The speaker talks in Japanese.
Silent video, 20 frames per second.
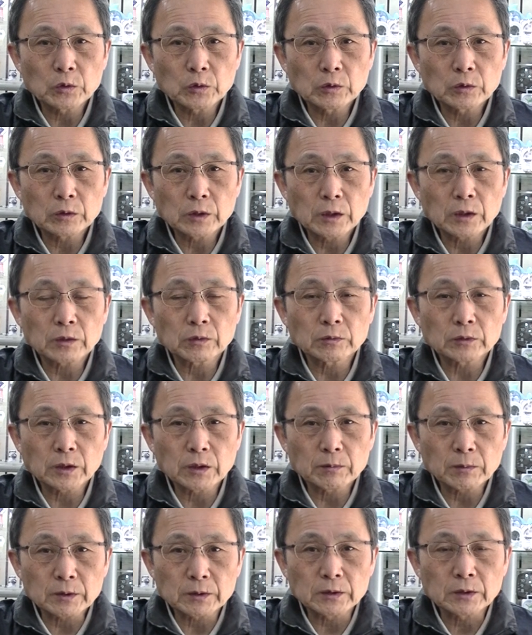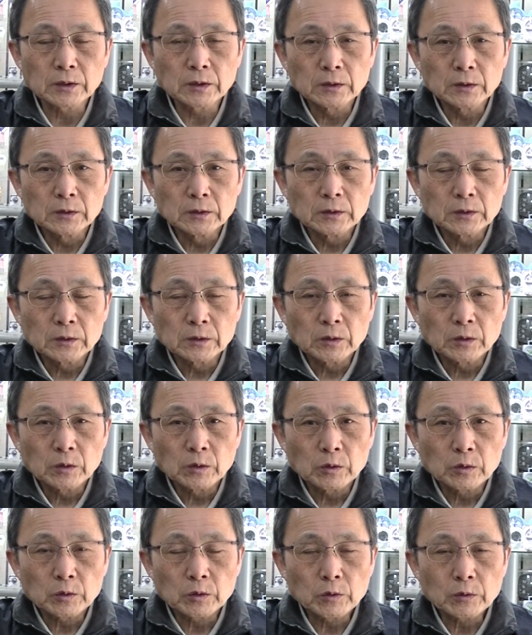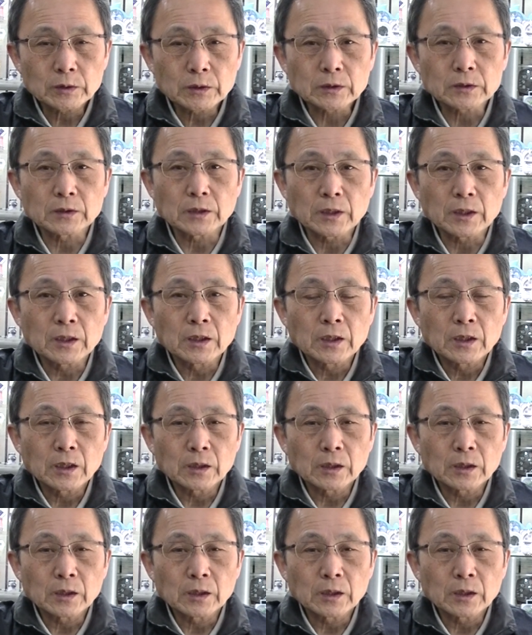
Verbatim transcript: 堂でございます今日はですね